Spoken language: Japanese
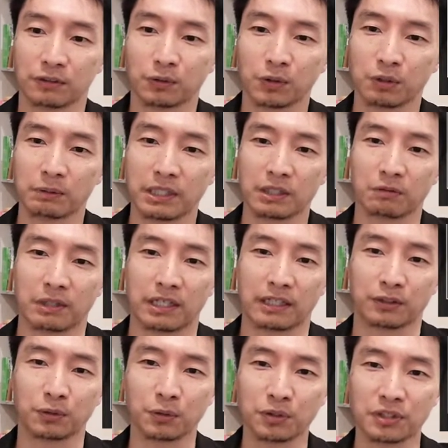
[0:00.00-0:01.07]
そういう場合に
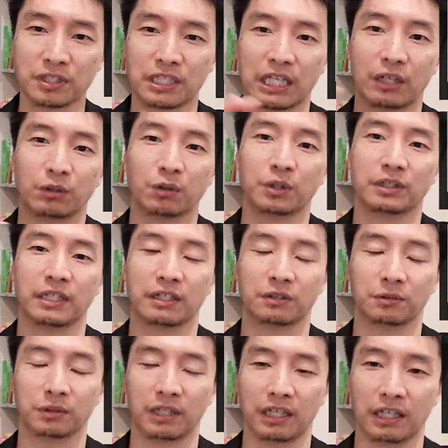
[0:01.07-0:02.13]
は、組織で動いてい
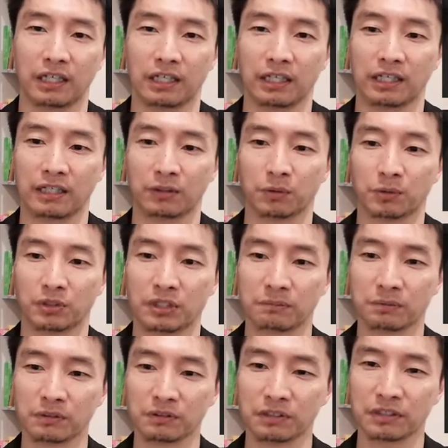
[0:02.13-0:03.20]
るので、えっ、ー、と、
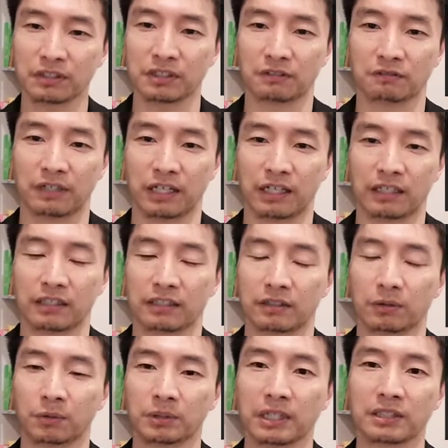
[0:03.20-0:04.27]
自分自身は、
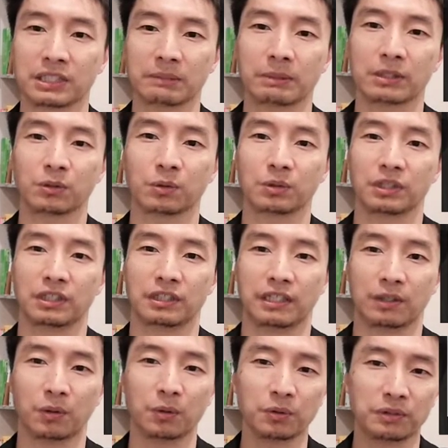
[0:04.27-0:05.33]
お客様のところに行っ
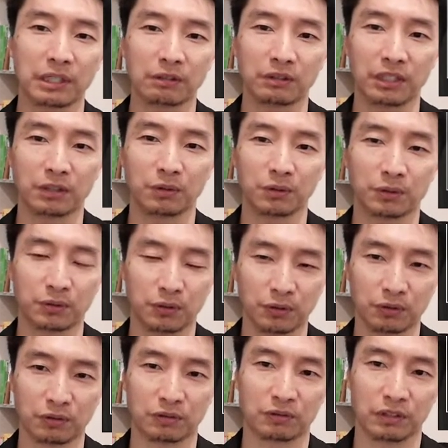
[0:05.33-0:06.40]
てコンサルティングをす
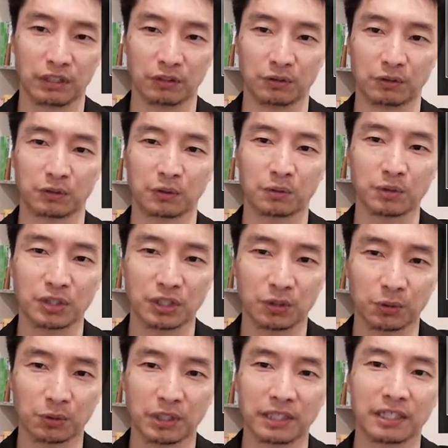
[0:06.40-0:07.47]
るっていう、その
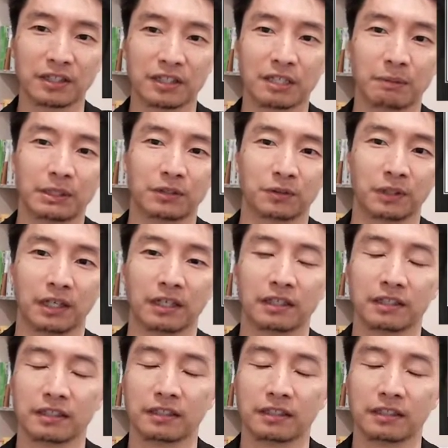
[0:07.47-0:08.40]
仕事だけやってればいいんですよね。